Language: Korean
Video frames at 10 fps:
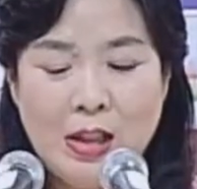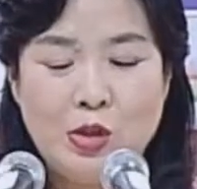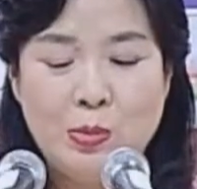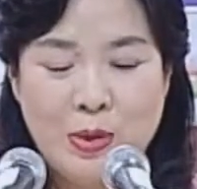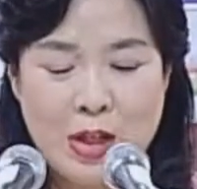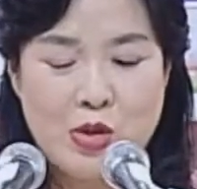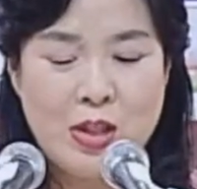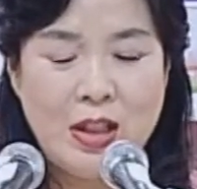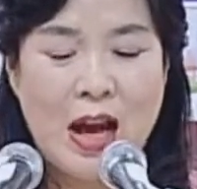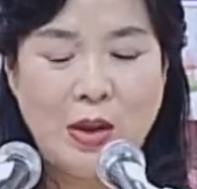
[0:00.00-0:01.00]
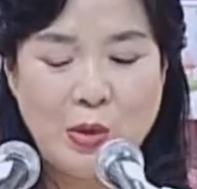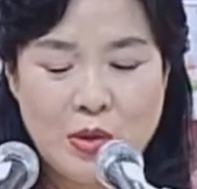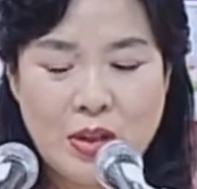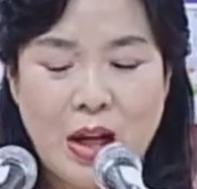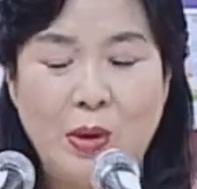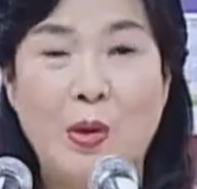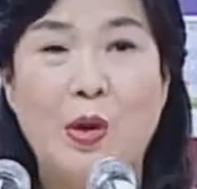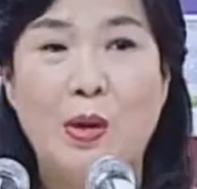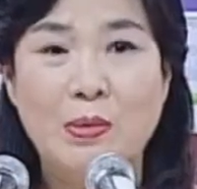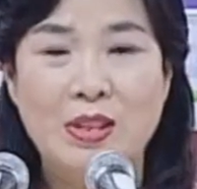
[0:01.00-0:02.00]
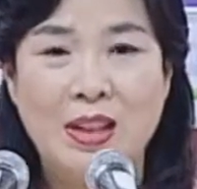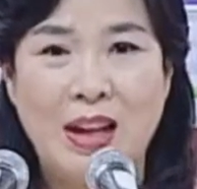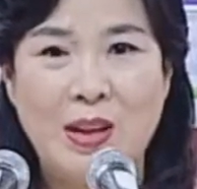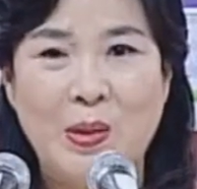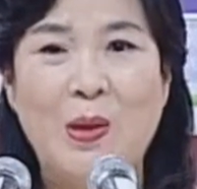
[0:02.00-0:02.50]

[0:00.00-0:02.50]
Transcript: 준비해 주신 아동주일학교 여러분들에게도